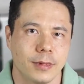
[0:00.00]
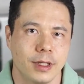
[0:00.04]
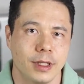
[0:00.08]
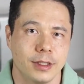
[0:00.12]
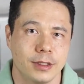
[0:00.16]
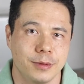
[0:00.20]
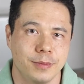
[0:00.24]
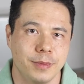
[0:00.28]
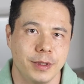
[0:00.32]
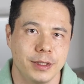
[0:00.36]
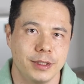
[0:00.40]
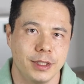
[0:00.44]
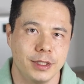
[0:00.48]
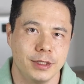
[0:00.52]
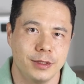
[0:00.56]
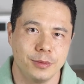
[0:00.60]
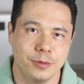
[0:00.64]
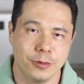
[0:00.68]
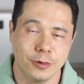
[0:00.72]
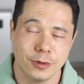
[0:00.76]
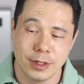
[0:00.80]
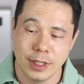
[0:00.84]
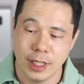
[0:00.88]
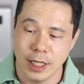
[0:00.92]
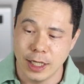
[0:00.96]
Esses pacientes
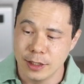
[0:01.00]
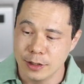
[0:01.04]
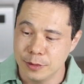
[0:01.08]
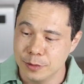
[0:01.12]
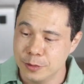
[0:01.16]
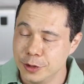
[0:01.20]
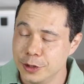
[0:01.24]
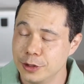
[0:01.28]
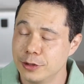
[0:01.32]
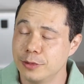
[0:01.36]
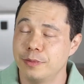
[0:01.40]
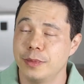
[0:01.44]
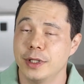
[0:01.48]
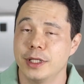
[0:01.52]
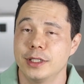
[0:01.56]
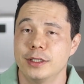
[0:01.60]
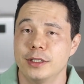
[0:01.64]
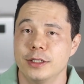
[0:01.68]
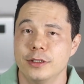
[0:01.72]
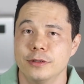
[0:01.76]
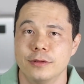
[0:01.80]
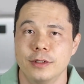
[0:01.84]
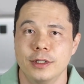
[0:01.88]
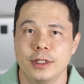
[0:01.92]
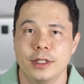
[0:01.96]
mudaram muito o
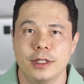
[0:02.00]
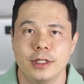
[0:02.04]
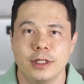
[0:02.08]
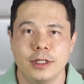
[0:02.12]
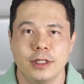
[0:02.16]
padrão